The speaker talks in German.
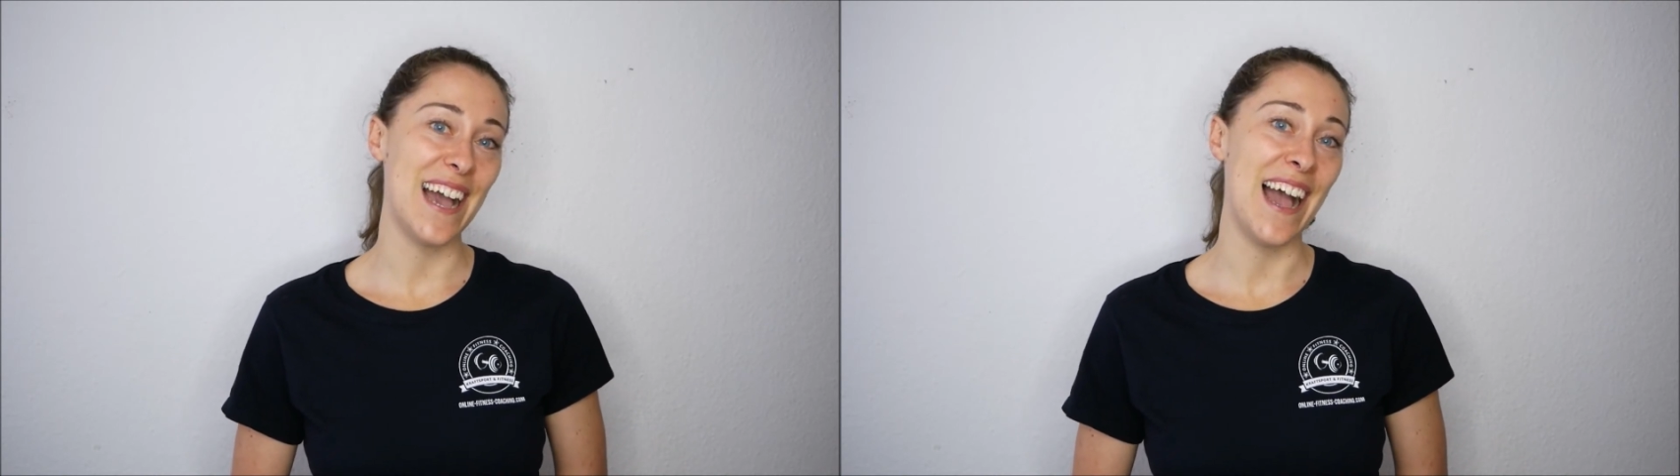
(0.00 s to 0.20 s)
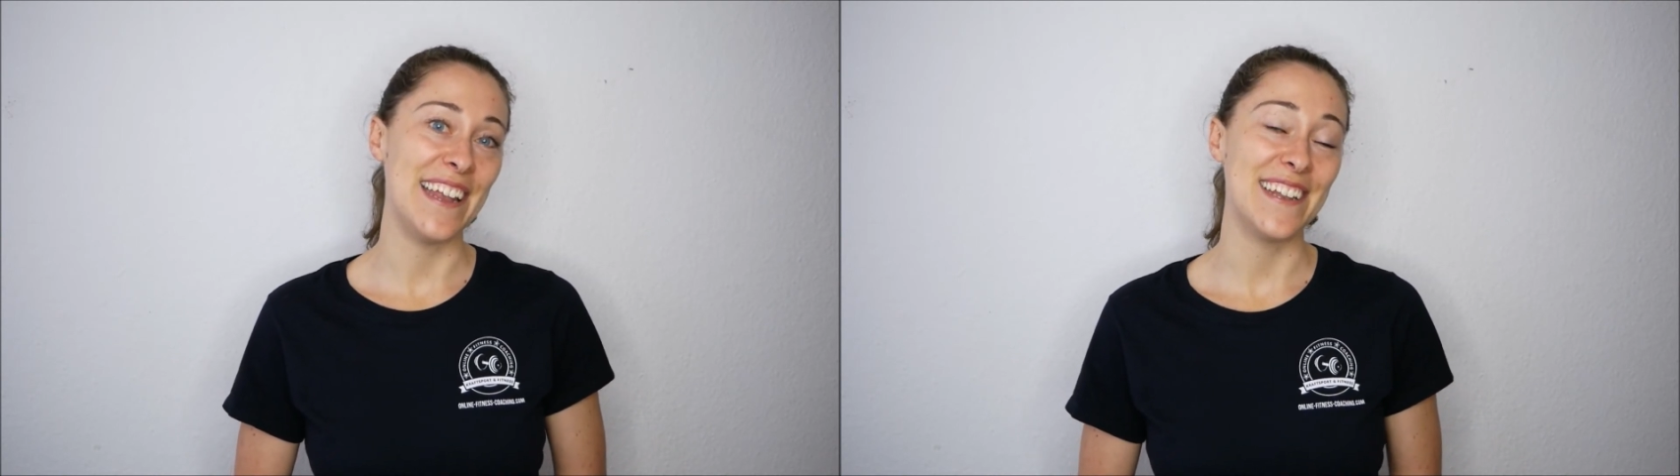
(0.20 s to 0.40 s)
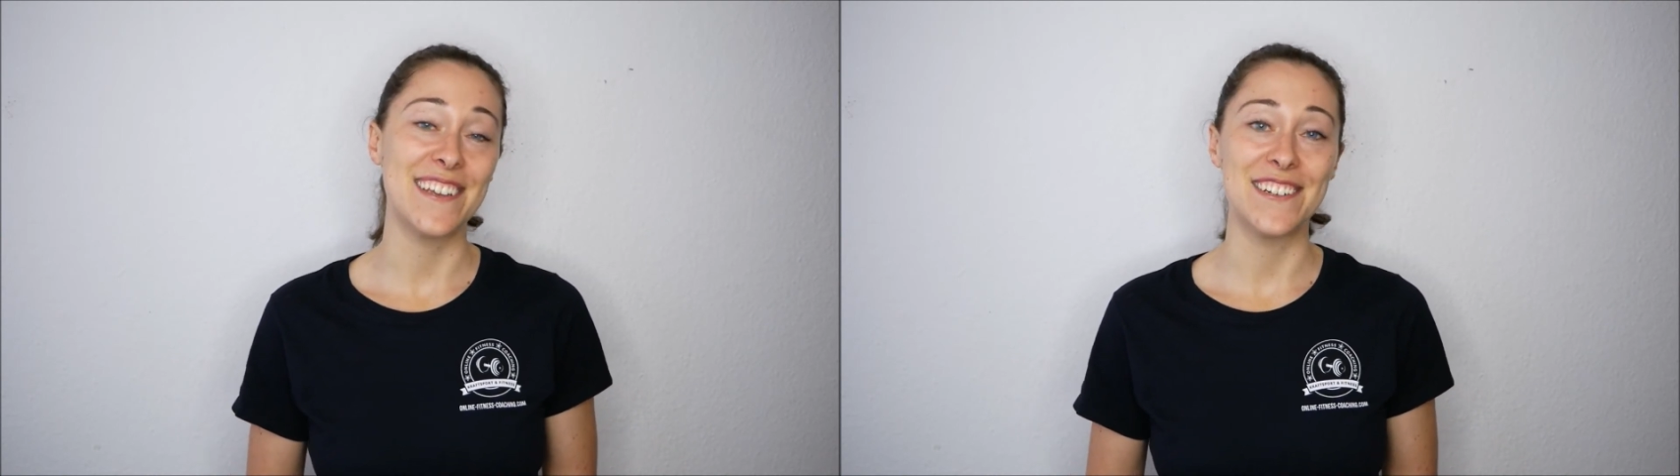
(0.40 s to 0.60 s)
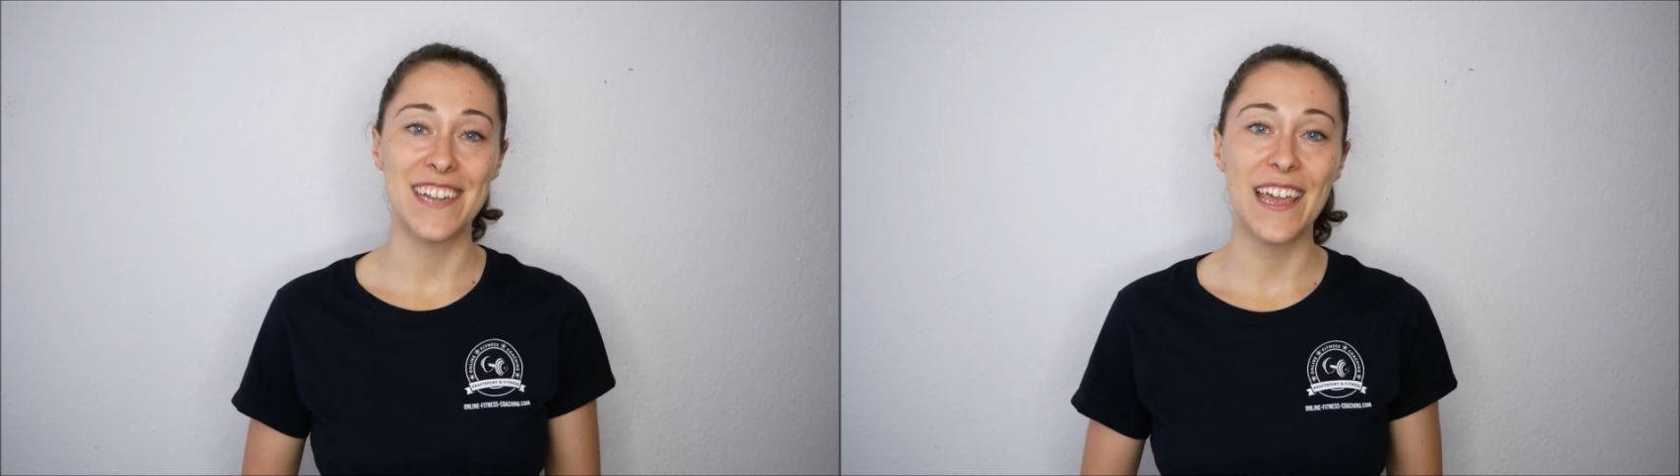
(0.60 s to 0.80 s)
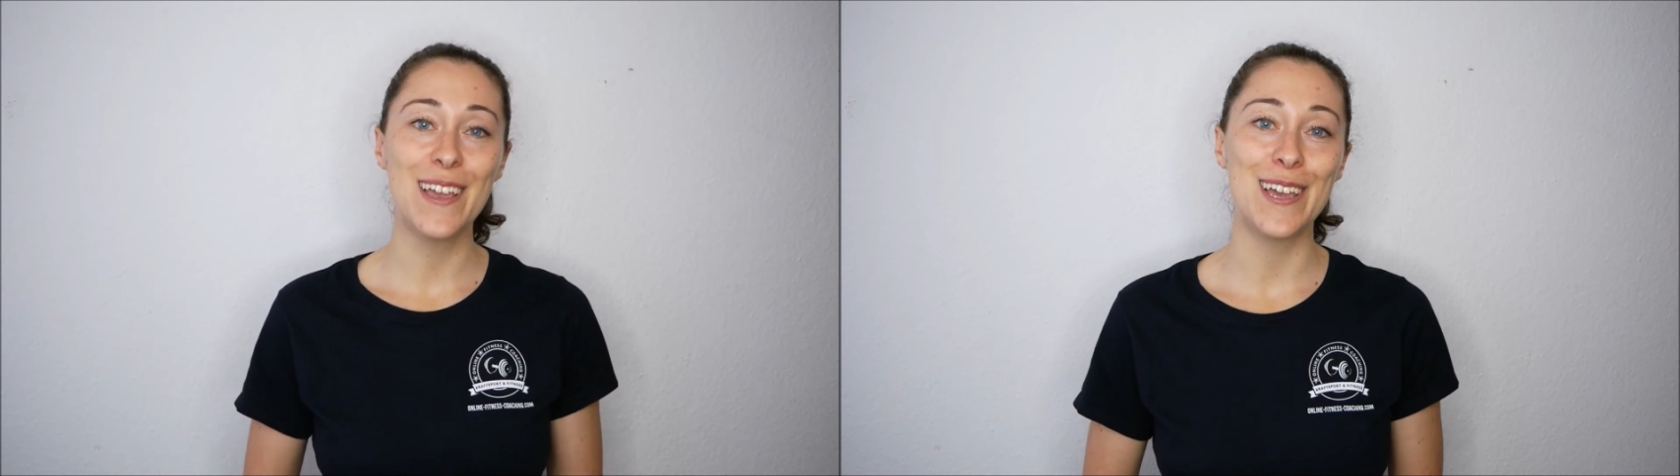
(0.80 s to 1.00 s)
ein
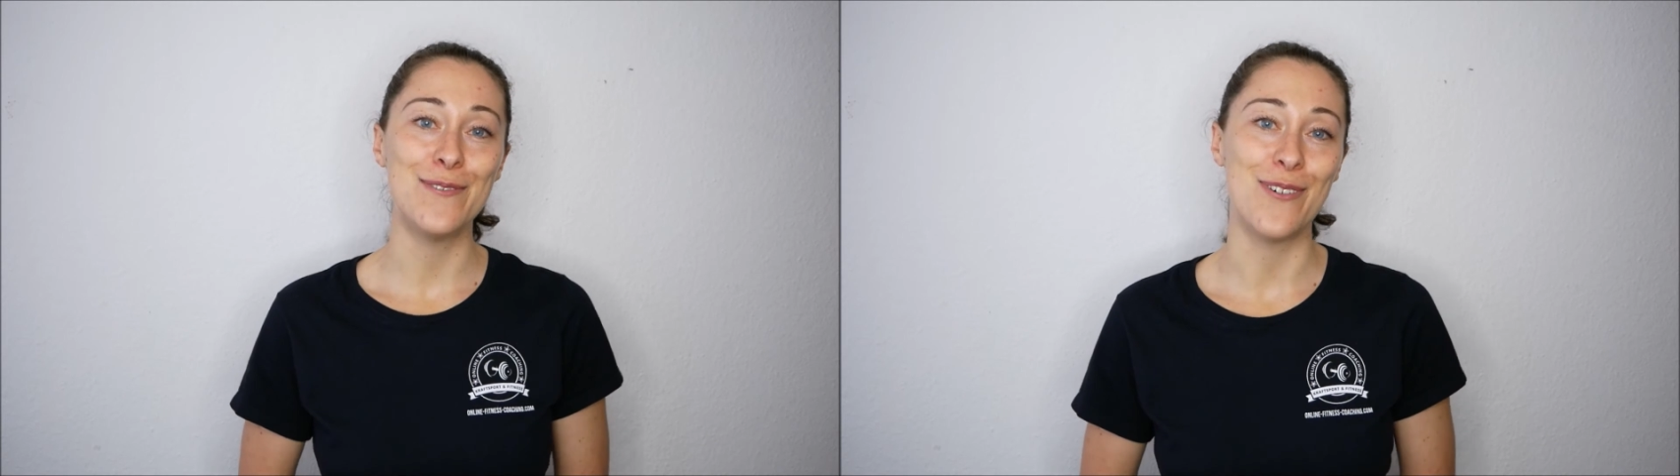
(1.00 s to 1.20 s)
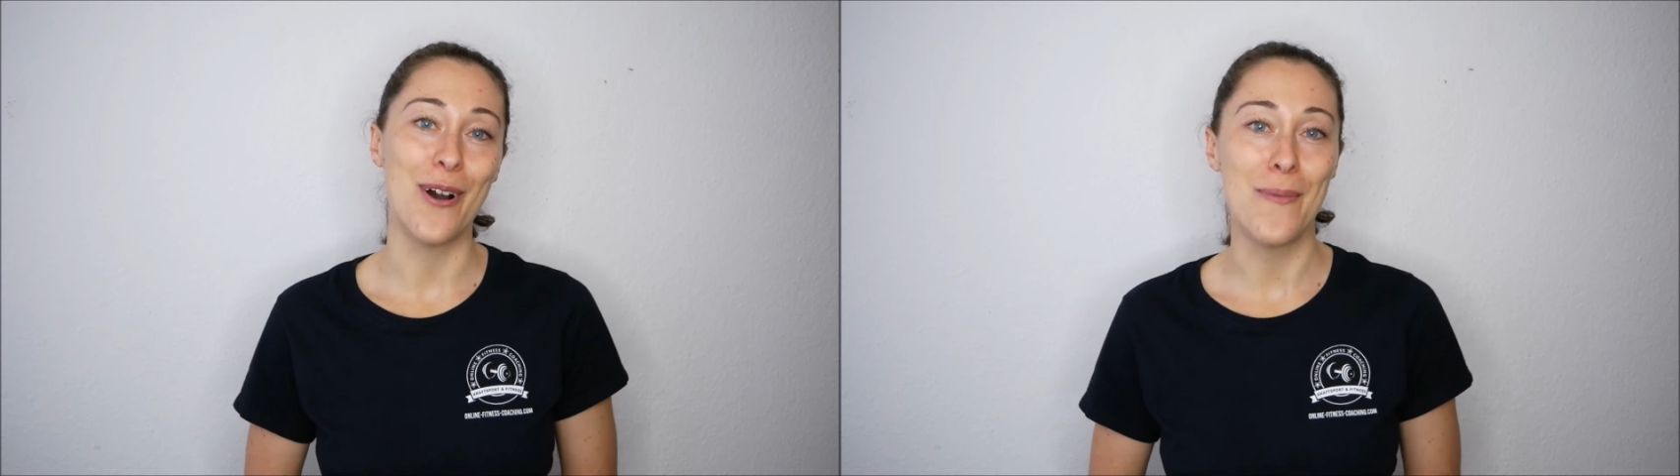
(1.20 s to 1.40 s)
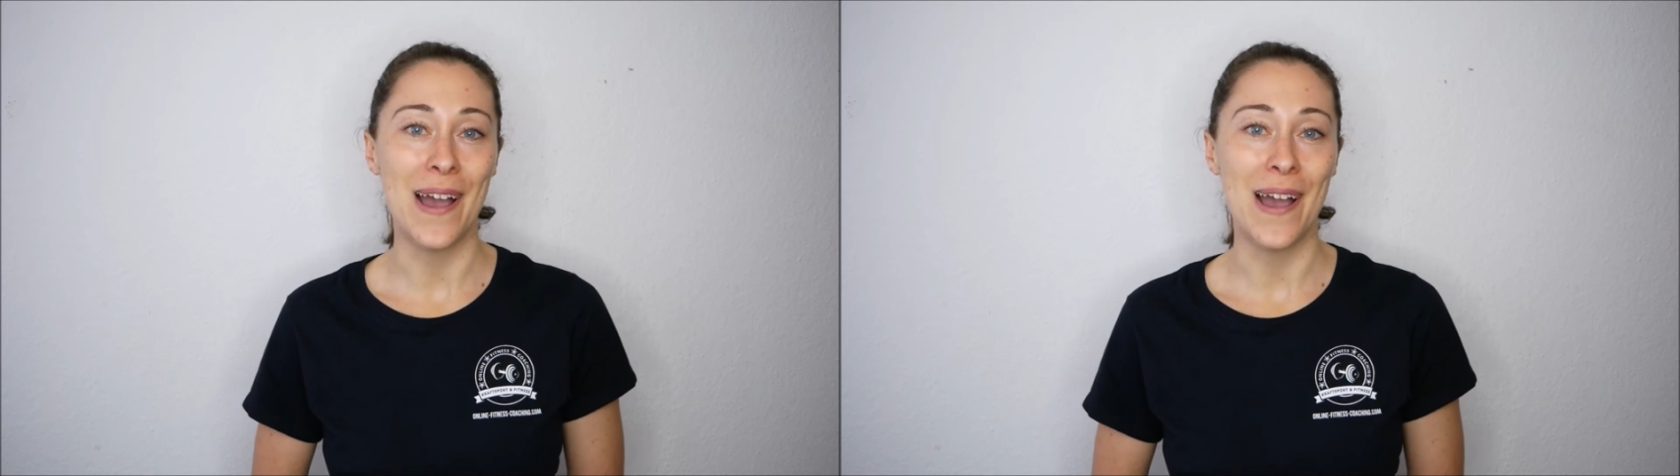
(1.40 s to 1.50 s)
Geschenk in Form